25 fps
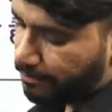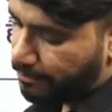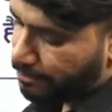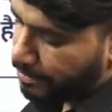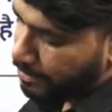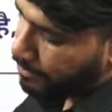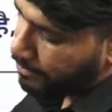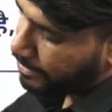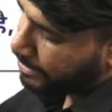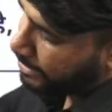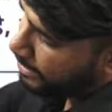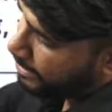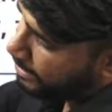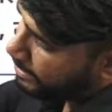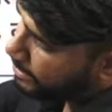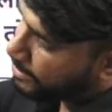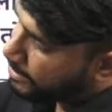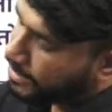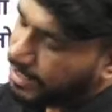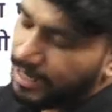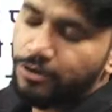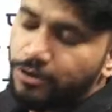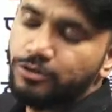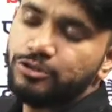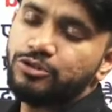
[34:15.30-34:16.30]
आपकी बेटा
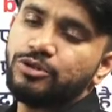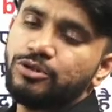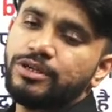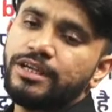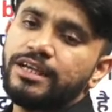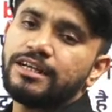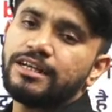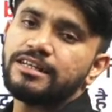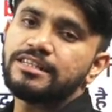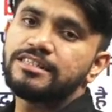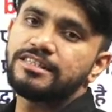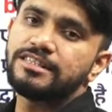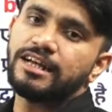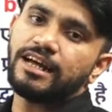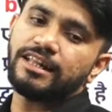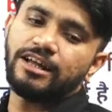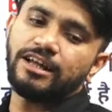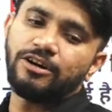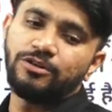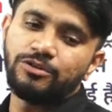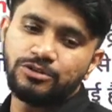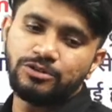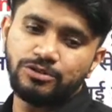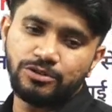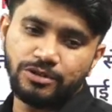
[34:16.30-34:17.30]
क्या हो चुकी है ज़्यादा
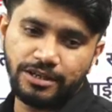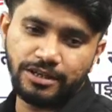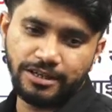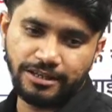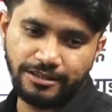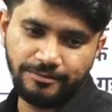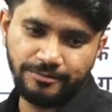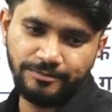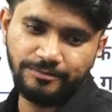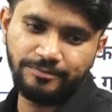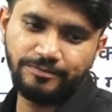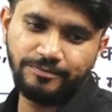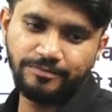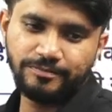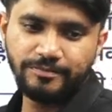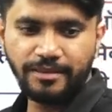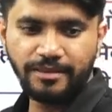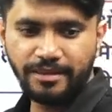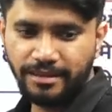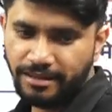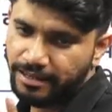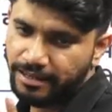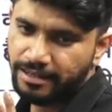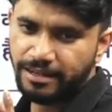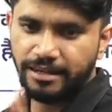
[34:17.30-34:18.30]
हो चुकी है
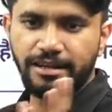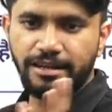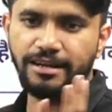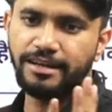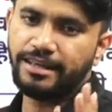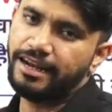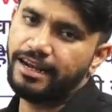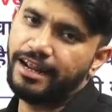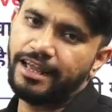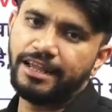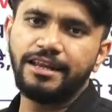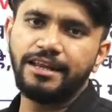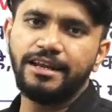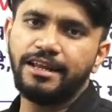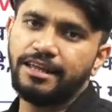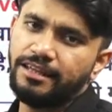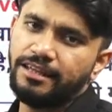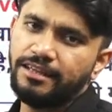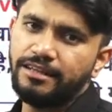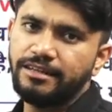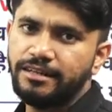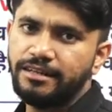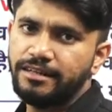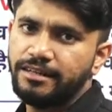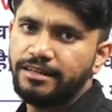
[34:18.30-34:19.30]
क्लियर है कि
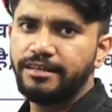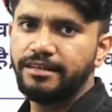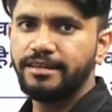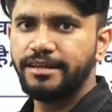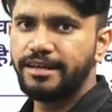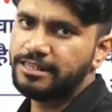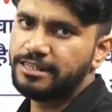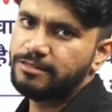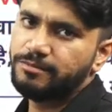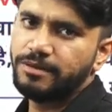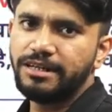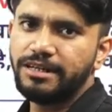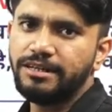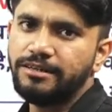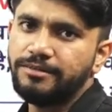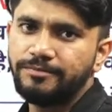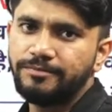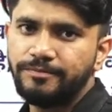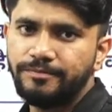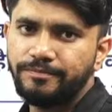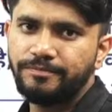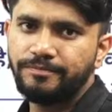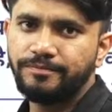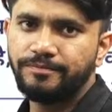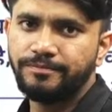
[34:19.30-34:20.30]
नहीं यस yes, बेटा
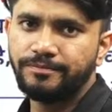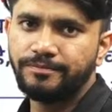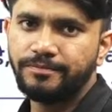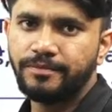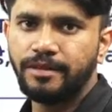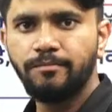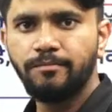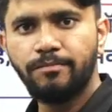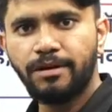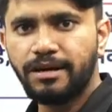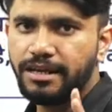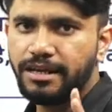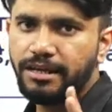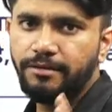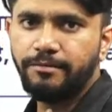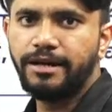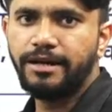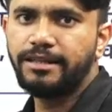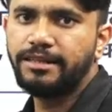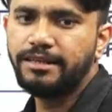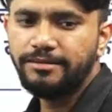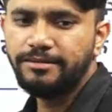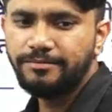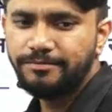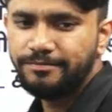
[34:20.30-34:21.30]
पक्की
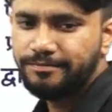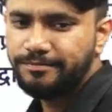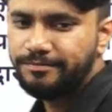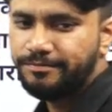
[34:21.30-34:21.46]
बात है